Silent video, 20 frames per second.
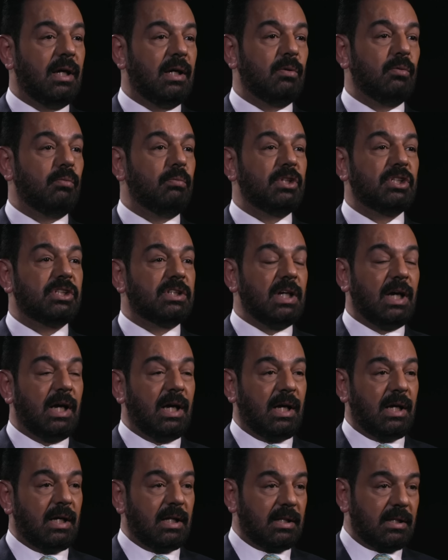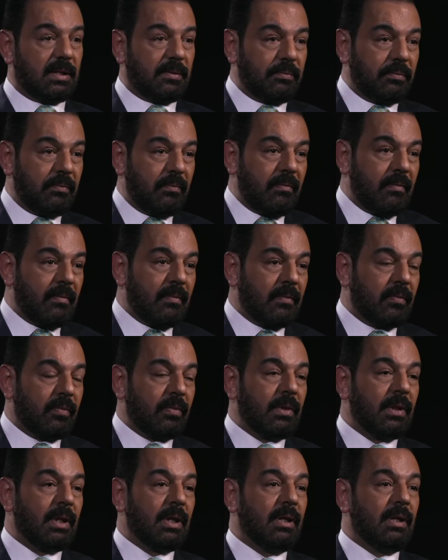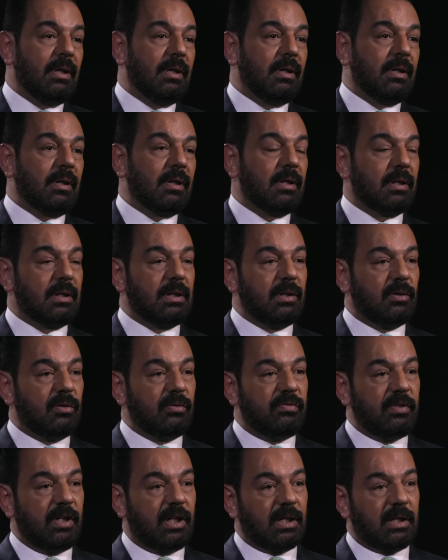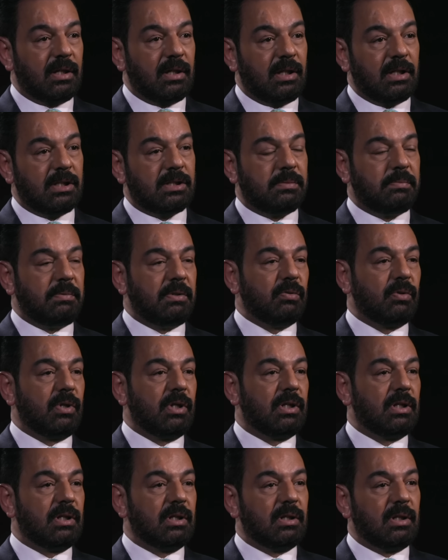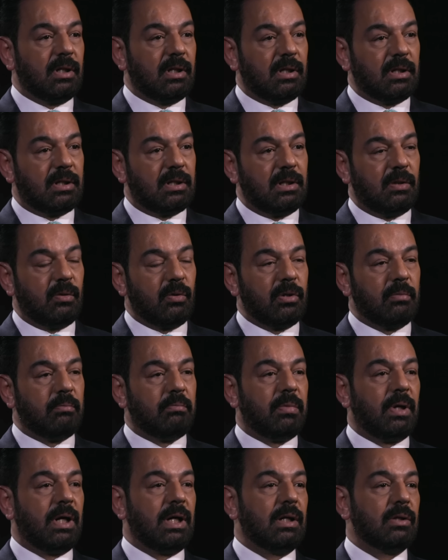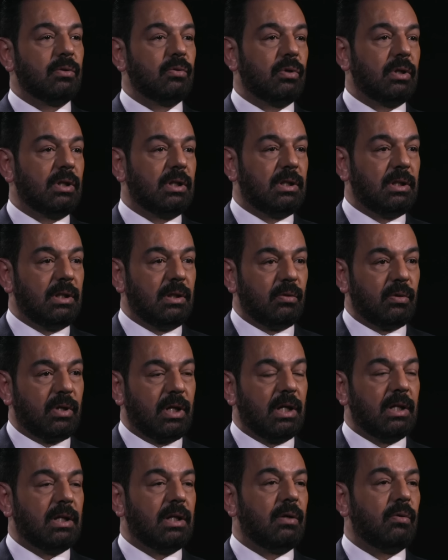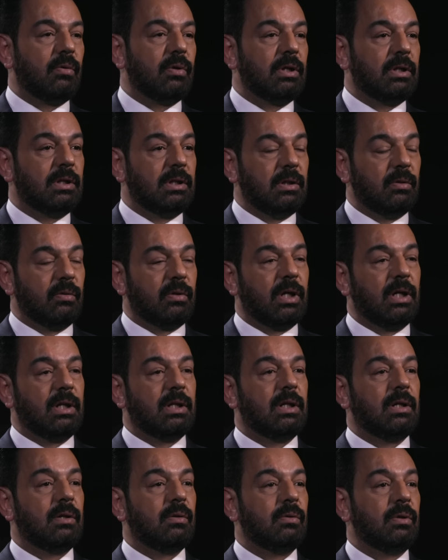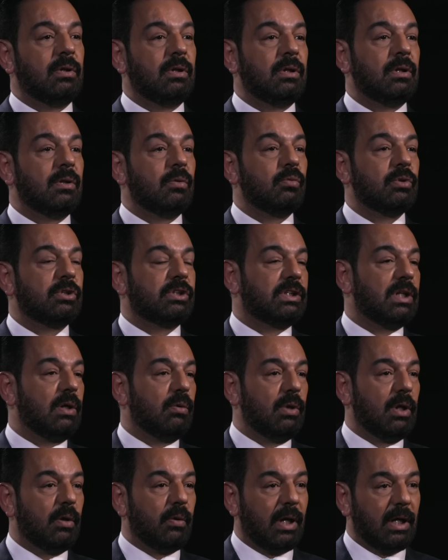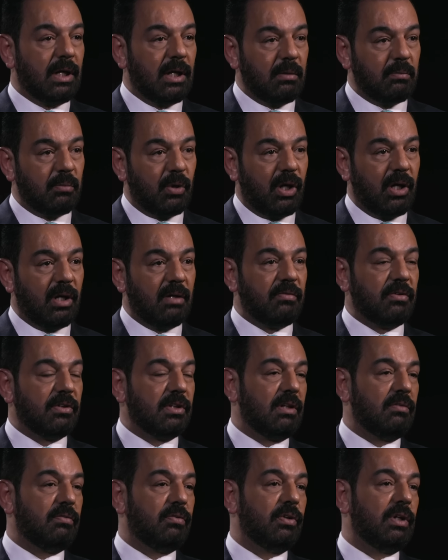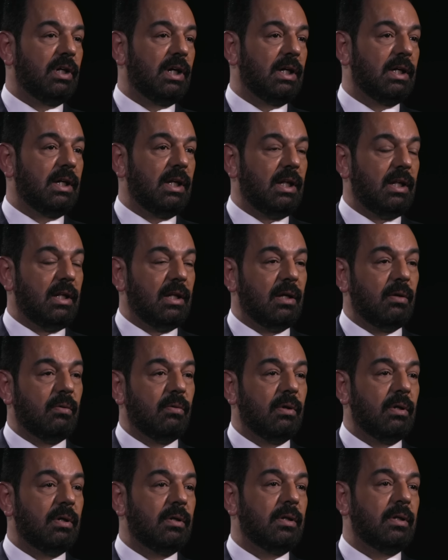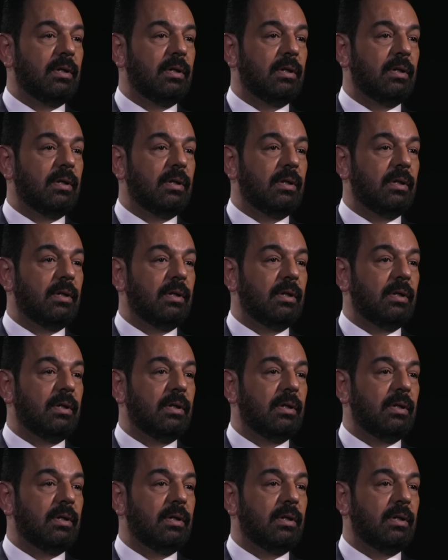او بالساعات قتلوا فلان حزبي وقتلوا ضباط وقتلوا كذا وقتلوا كذا واستولوا على المحافظة الفلانية و...